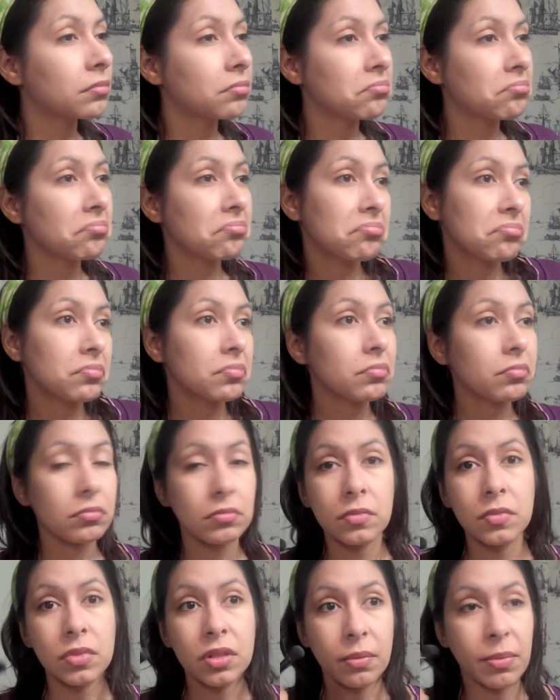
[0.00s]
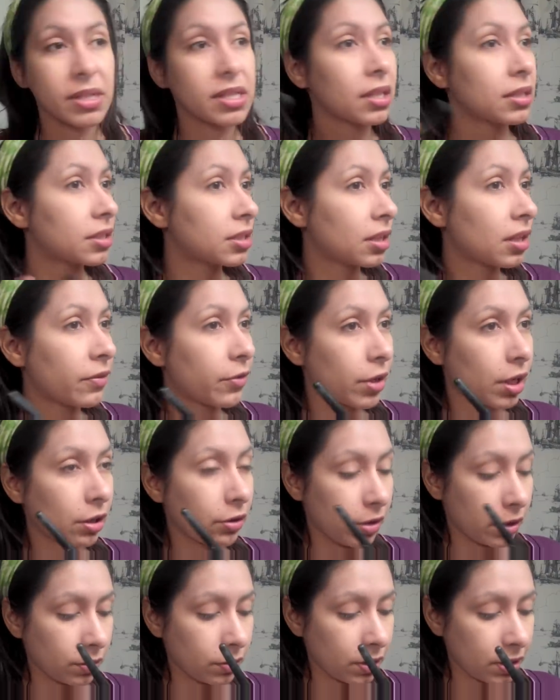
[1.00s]
Mm, se me hace que sí tiene buena
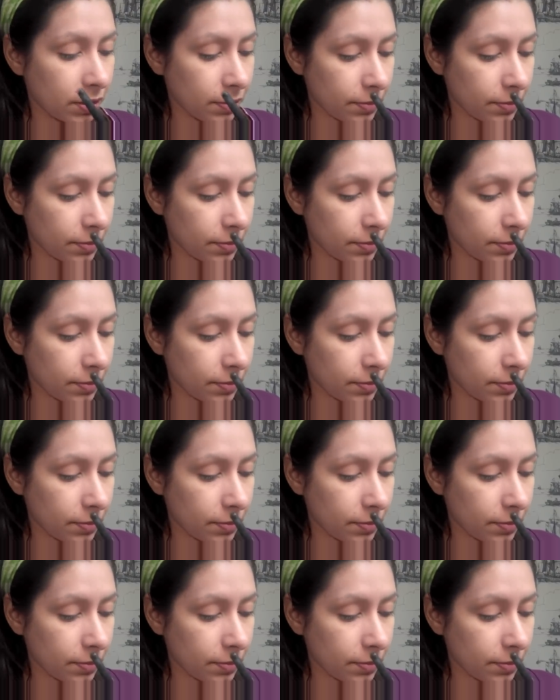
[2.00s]
cobertura.